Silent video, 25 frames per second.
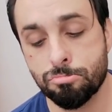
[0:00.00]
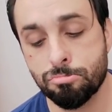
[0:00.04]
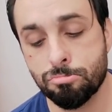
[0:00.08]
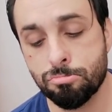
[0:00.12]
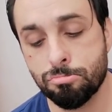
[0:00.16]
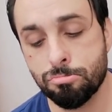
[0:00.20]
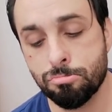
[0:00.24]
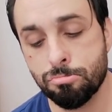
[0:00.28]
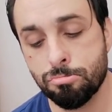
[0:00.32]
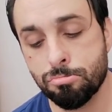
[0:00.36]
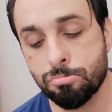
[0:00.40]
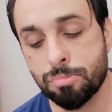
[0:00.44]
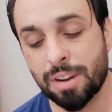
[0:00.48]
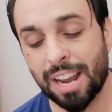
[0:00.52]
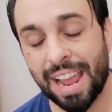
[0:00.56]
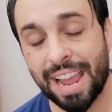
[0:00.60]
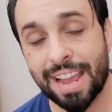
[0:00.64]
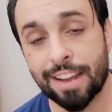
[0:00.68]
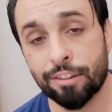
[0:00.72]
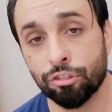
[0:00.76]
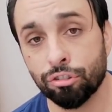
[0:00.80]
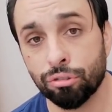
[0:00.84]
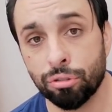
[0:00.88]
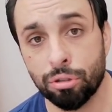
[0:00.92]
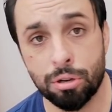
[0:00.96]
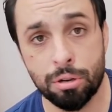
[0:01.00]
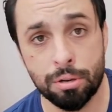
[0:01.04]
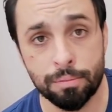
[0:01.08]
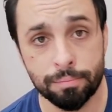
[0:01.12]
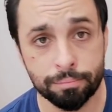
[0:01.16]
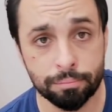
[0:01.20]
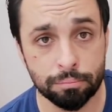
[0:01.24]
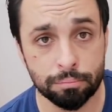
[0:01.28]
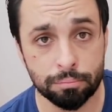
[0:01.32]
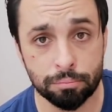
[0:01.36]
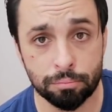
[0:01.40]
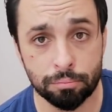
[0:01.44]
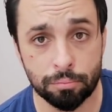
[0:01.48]
Mm,
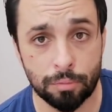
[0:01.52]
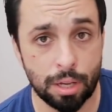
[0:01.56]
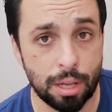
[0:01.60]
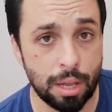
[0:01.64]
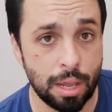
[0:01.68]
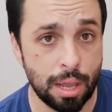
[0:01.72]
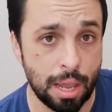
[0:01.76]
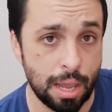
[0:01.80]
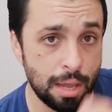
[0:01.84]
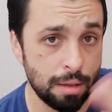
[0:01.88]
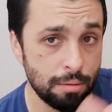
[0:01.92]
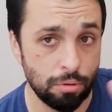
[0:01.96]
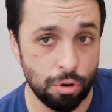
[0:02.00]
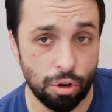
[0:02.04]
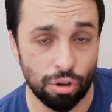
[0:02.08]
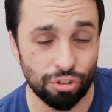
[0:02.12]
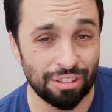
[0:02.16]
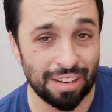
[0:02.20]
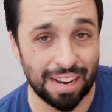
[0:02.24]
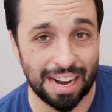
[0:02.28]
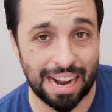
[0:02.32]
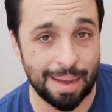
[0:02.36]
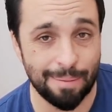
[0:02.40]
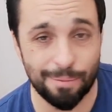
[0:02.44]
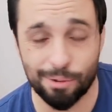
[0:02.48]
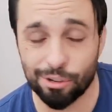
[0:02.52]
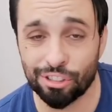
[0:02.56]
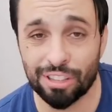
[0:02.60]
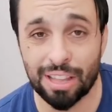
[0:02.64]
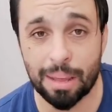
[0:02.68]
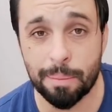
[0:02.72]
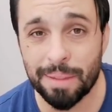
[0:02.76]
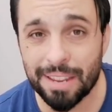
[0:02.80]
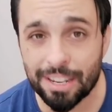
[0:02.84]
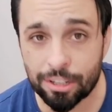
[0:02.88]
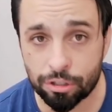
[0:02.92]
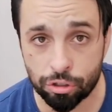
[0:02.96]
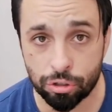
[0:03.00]
esto eh, lo sacamos
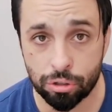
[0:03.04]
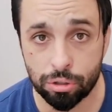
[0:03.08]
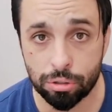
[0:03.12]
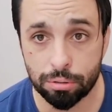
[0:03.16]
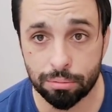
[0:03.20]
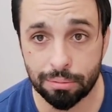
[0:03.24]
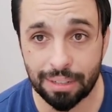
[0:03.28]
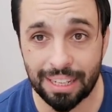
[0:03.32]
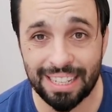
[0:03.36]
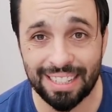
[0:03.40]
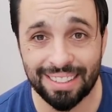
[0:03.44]
de Misco.